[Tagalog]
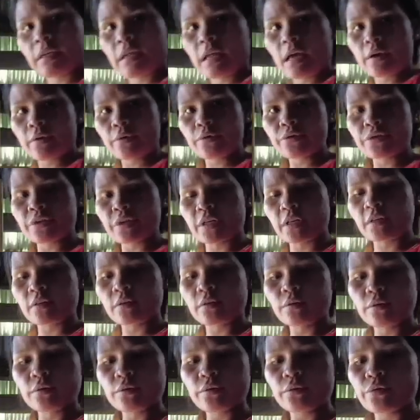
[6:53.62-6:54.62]
Dada ko sa
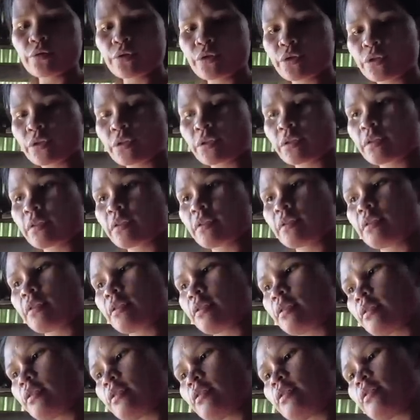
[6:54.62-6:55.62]
ang glucose
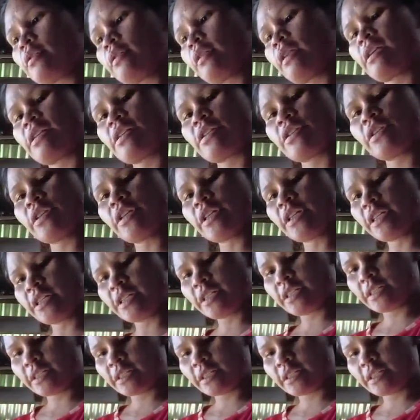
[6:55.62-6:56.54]
tester.